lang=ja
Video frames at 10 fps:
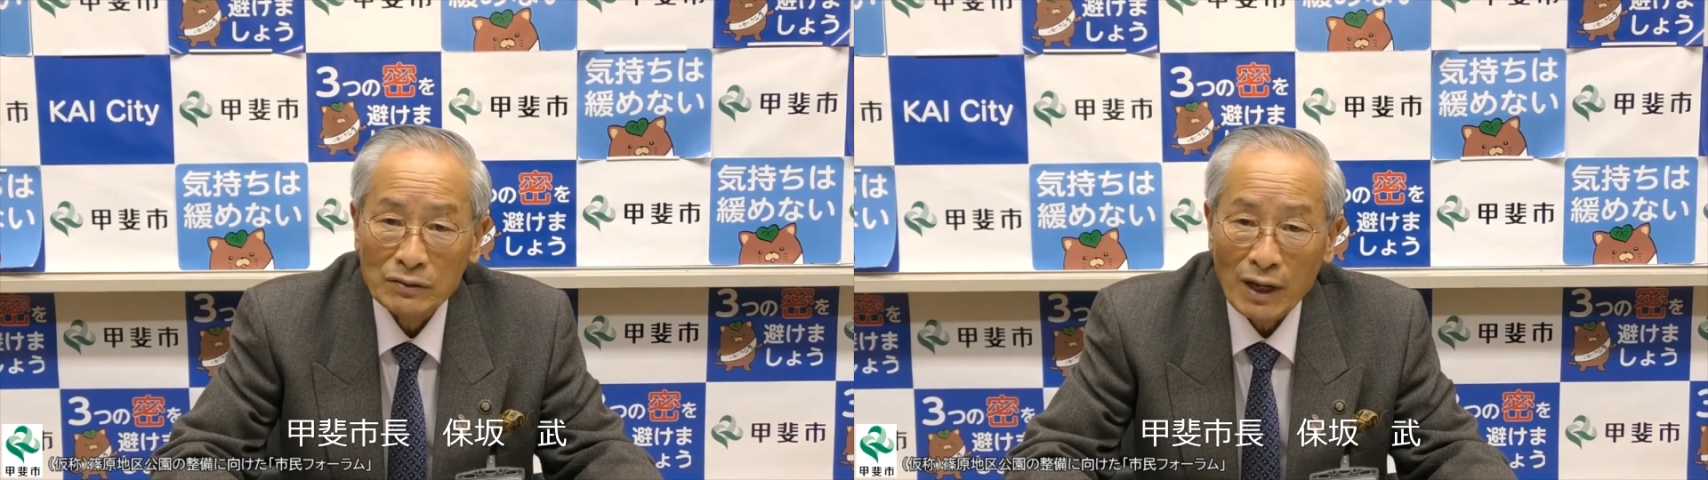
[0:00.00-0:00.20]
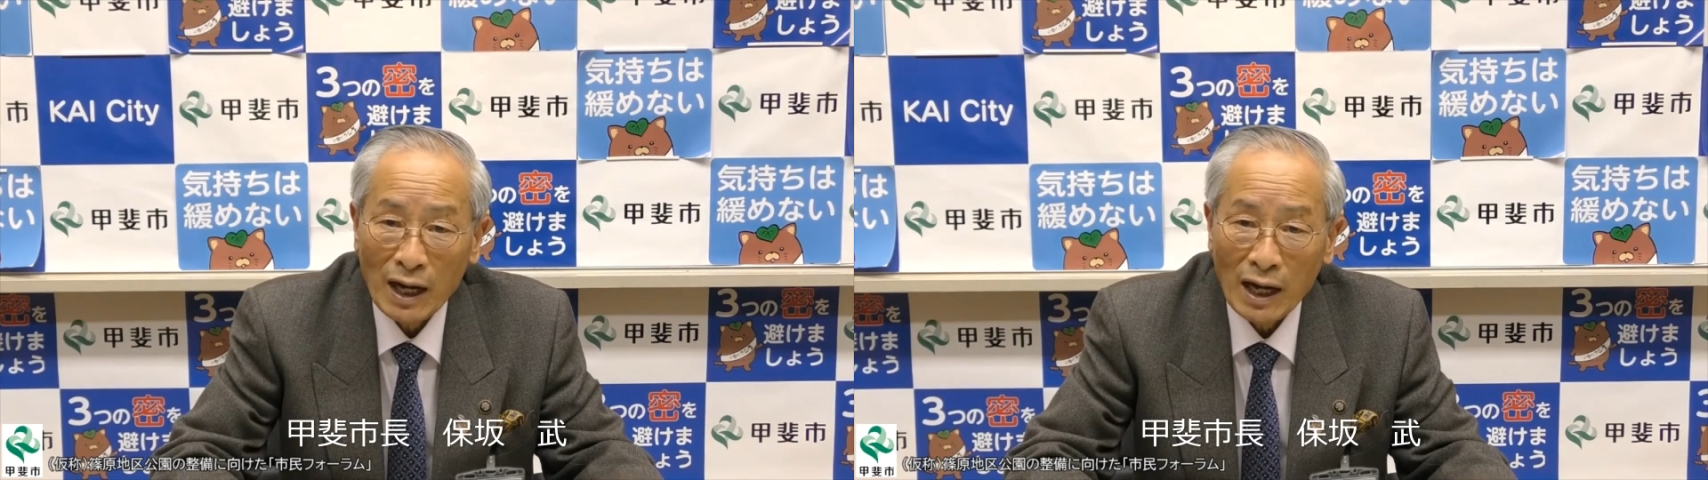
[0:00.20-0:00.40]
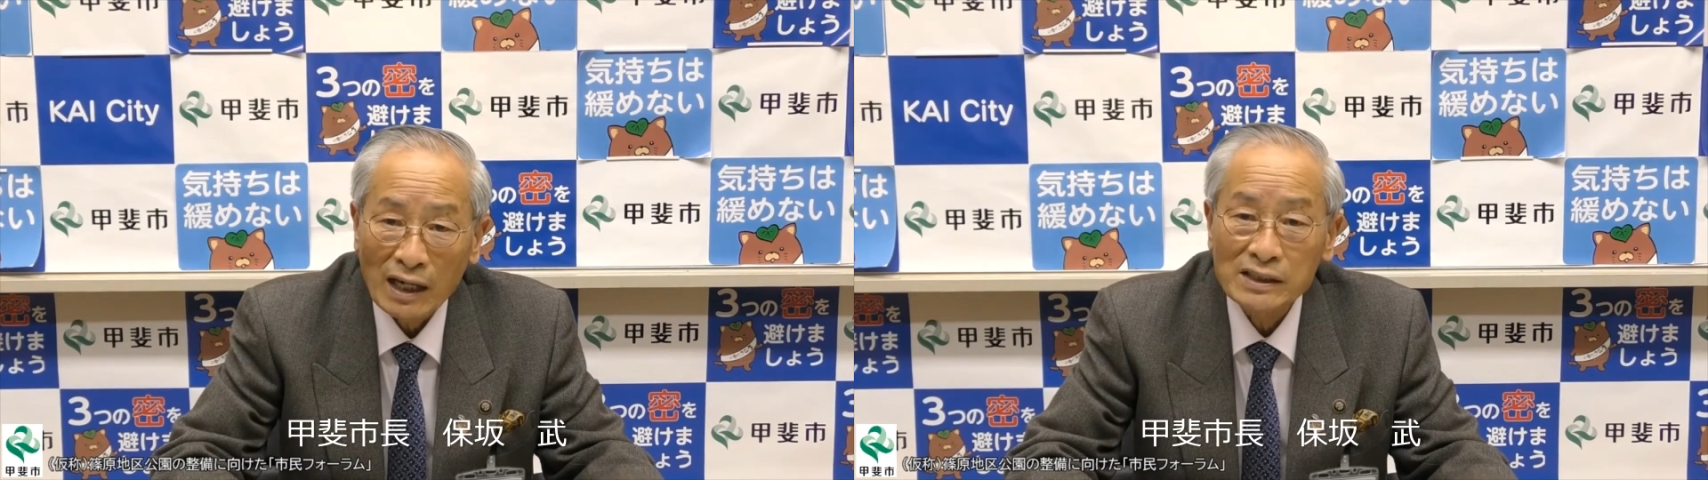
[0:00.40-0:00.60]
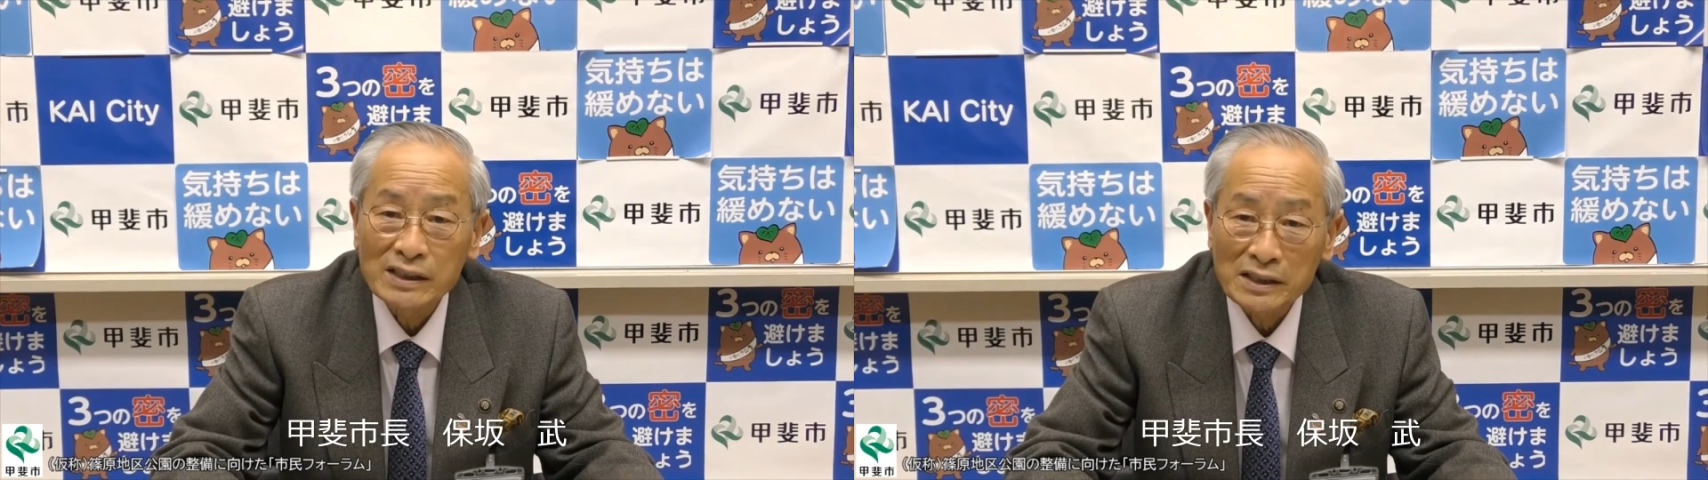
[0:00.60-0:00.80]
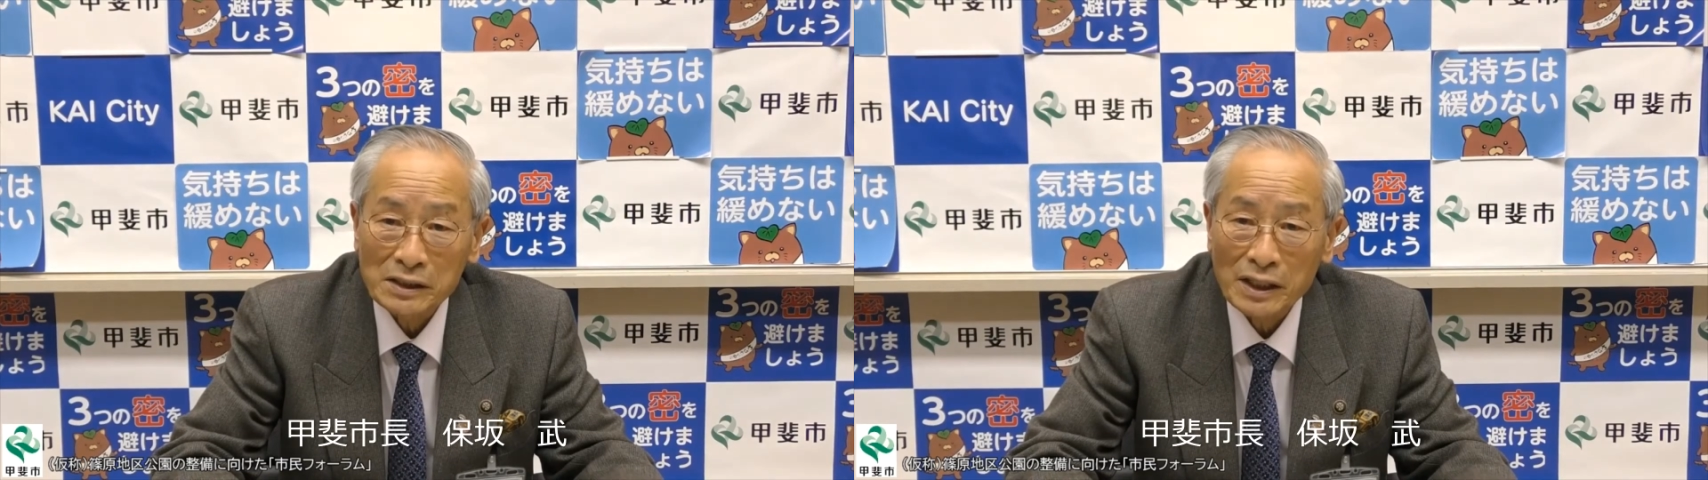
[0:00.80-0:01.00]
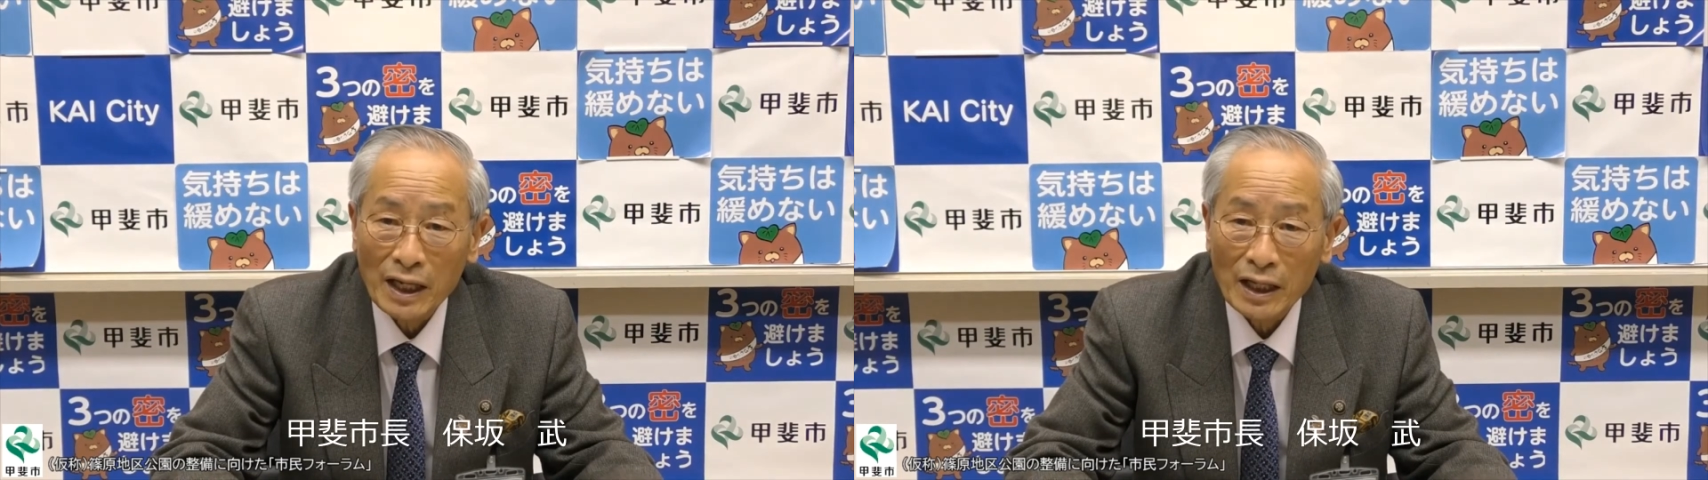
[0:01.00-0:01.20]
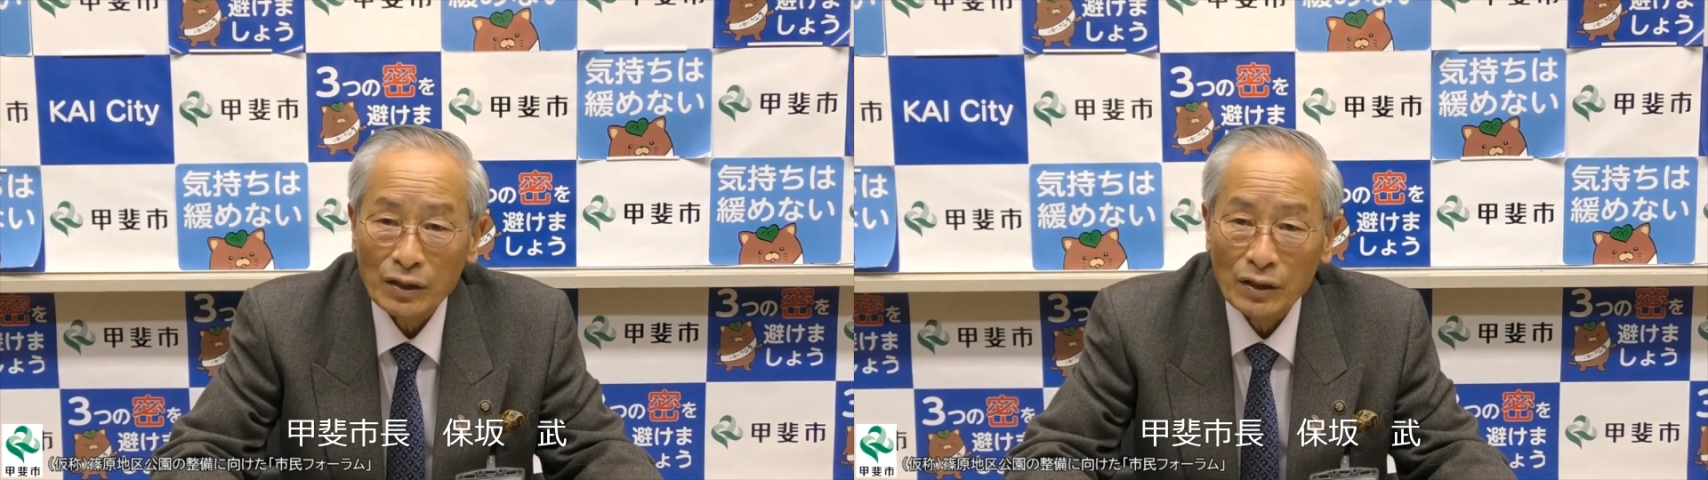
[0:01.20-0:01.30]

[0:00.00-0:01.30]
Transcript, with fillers: は安心して